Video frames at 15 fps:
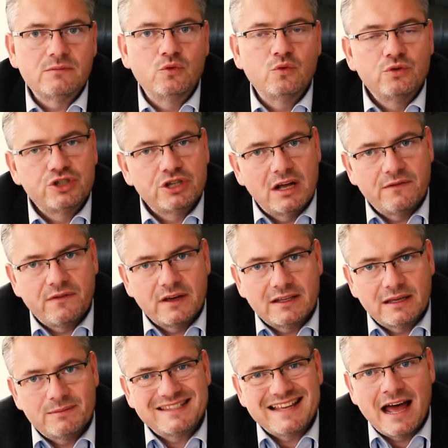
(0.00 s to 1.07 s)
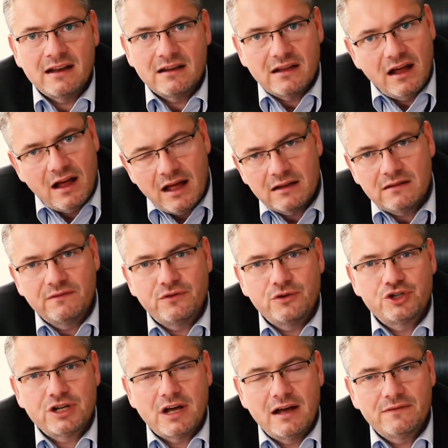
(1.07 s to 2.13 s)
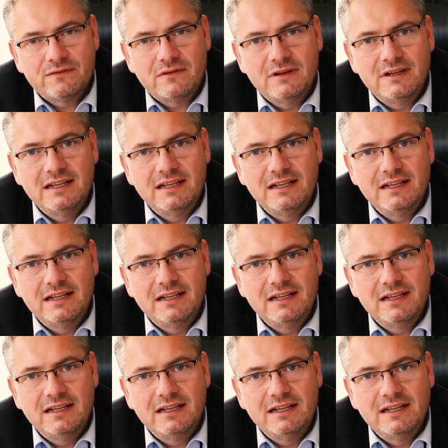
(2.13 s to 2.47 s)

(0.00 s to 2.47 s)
Im Jugendstrafrecht gibt es andere Arten von Strafen,